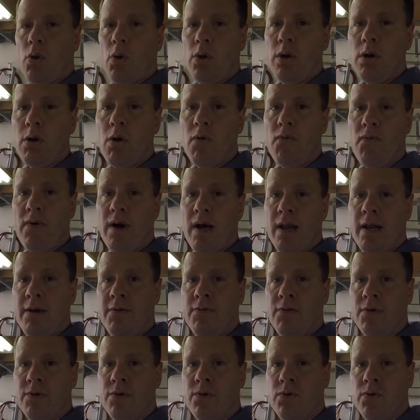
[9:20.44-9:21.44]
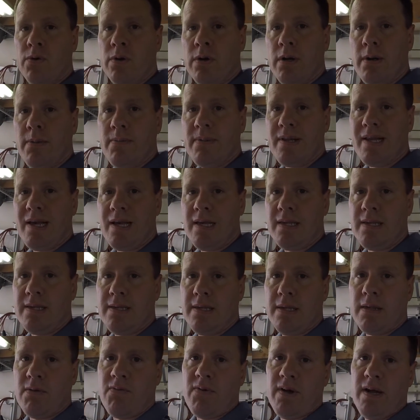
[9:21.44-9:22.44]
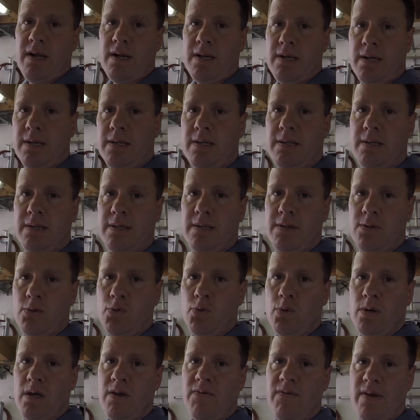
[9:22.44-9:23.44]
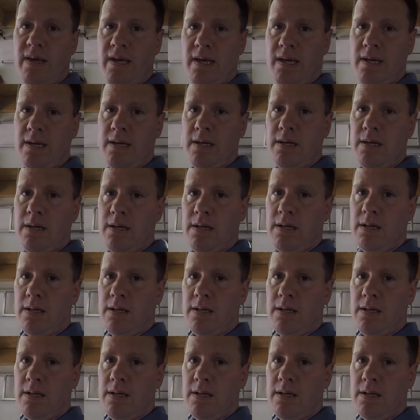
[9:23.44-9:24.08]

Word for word: eurer Verantwortung, dass das Verhältnis Zugewicht